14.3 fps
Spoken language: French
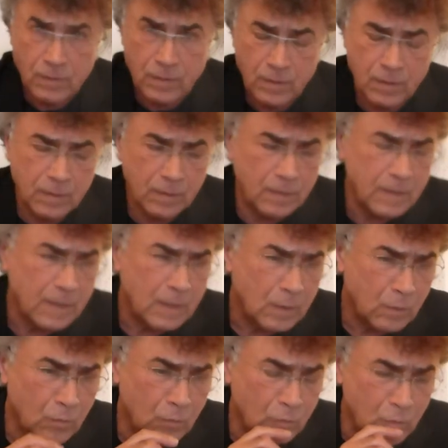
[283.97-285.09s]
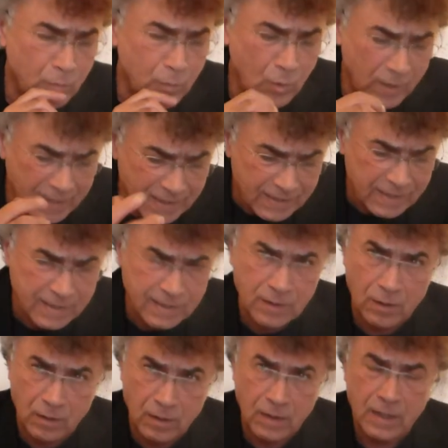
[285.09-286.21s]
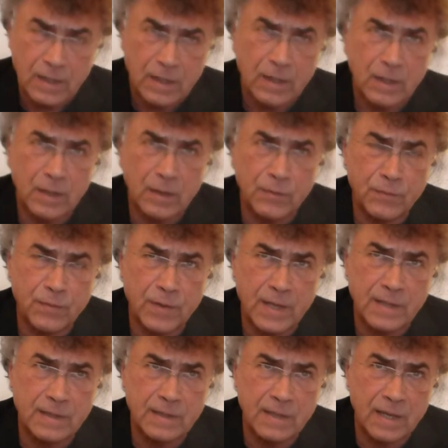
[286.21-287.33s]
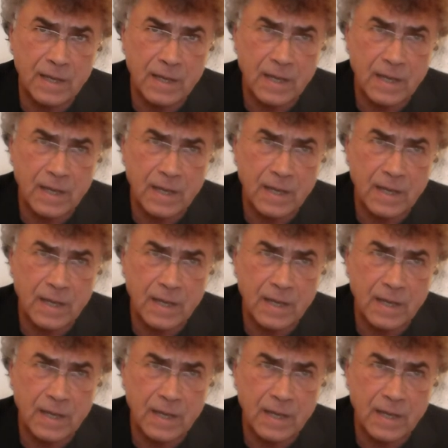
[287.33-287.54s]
Euh, on ne peut rester seul euh, face